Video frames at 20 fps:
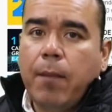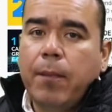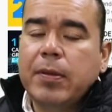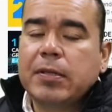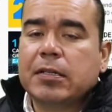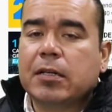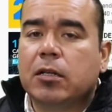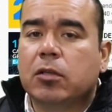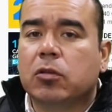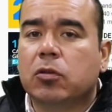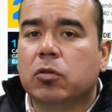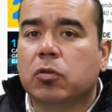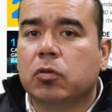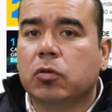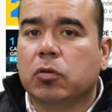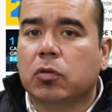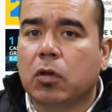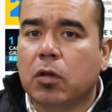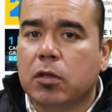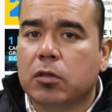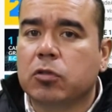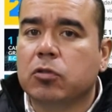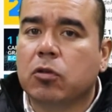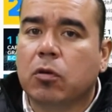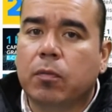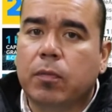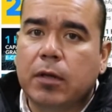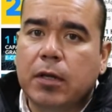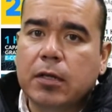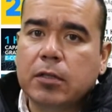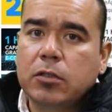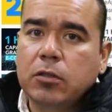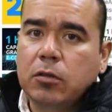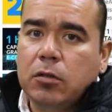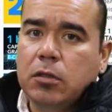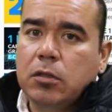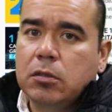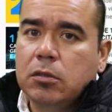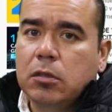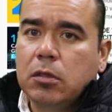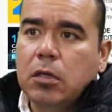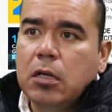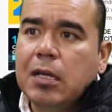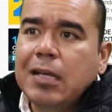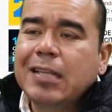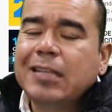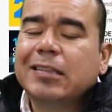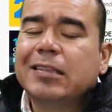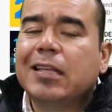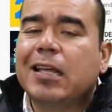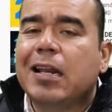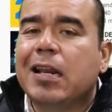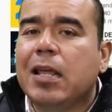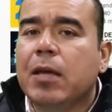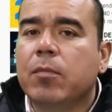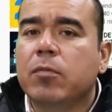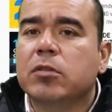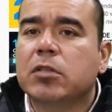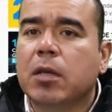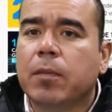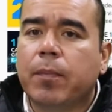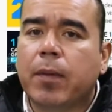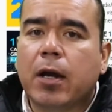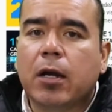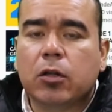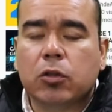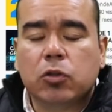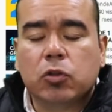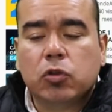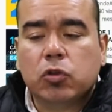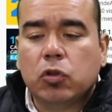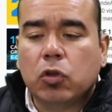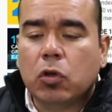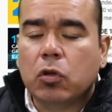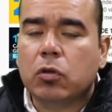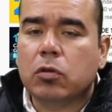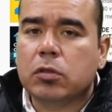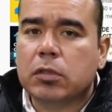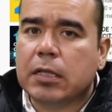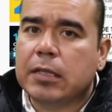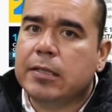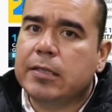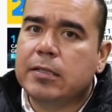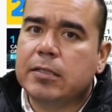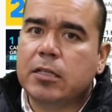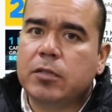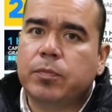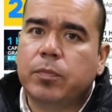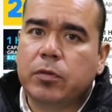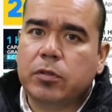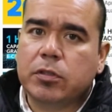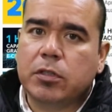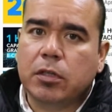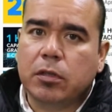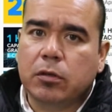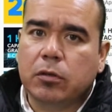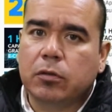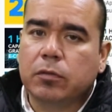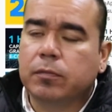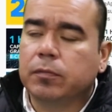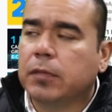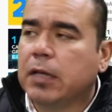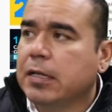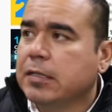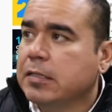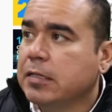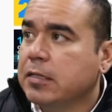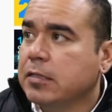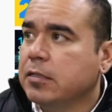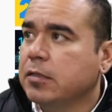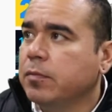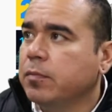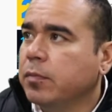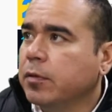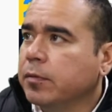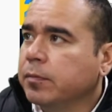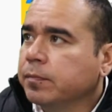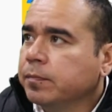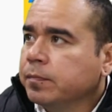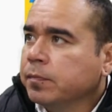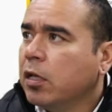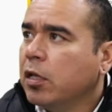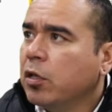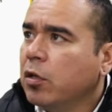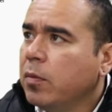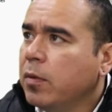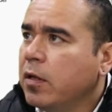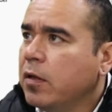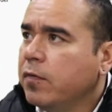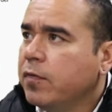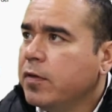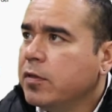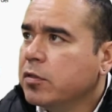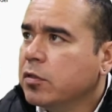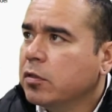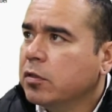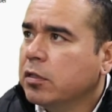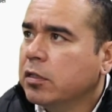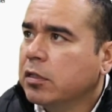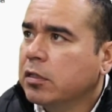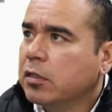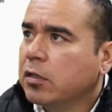a pesar de todas sus complicaciones, tenemos que pagar todos el 16%. Así de simple. ¿Dónde quedó el beneficio del